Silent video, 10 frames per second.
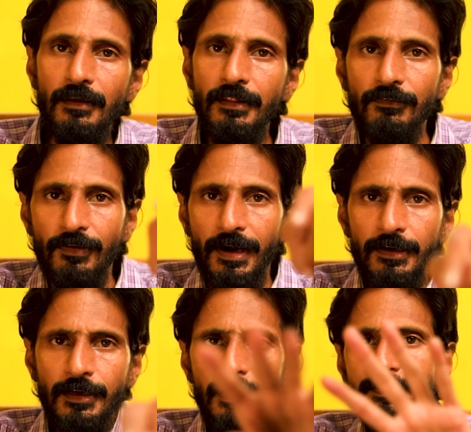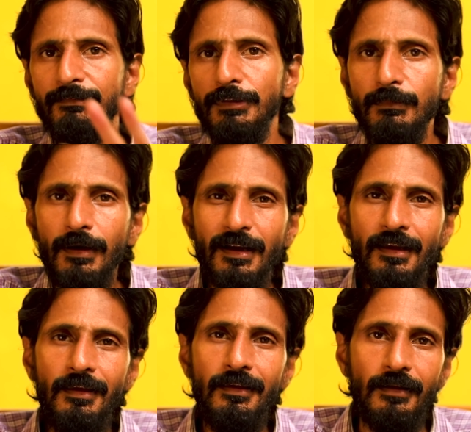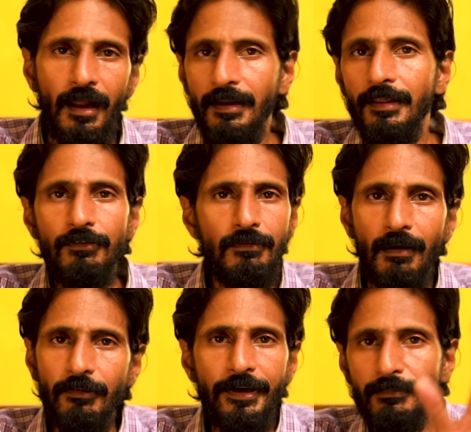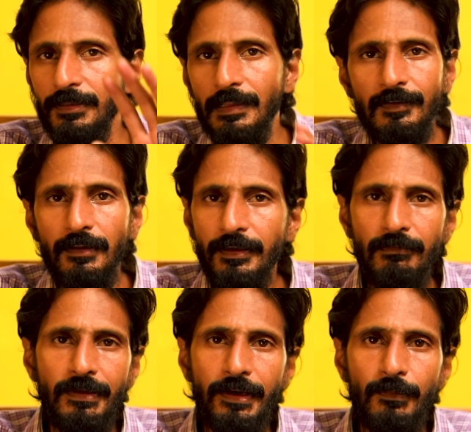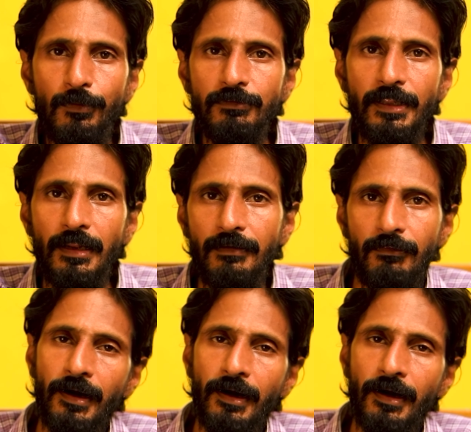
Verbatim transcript: இந்த வழக்குகள் சம்பந்தமாக நான் எதுவும் அவரிடம் எந்த சலுகையும் கேட்கப் போவதில்லை